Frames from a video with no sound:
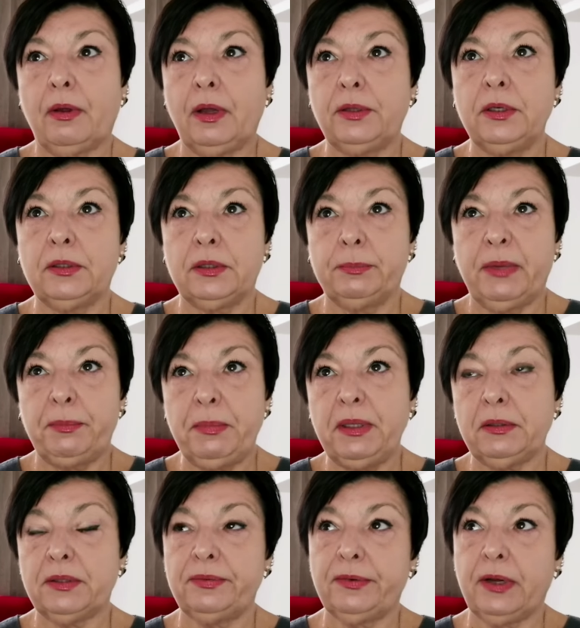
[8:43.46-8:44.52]
каких-то
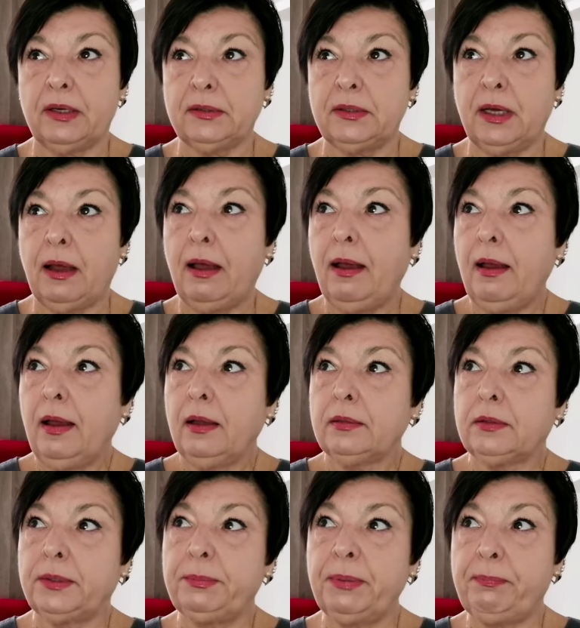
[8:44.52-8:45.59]
моментов, когда
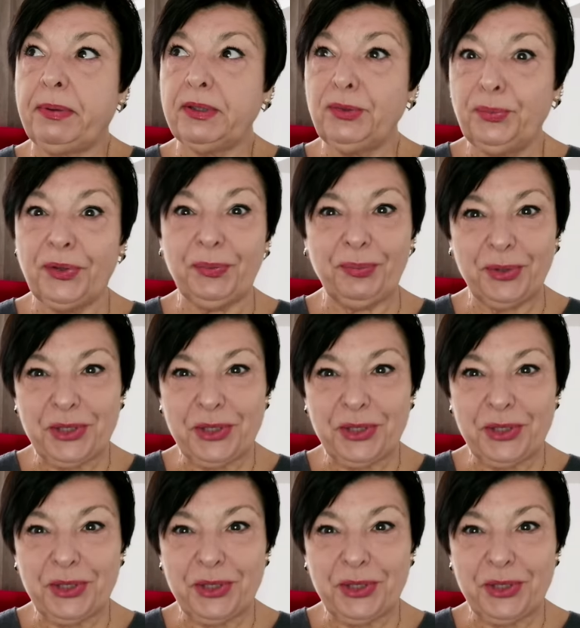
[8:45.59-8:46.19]
ты бы подумал,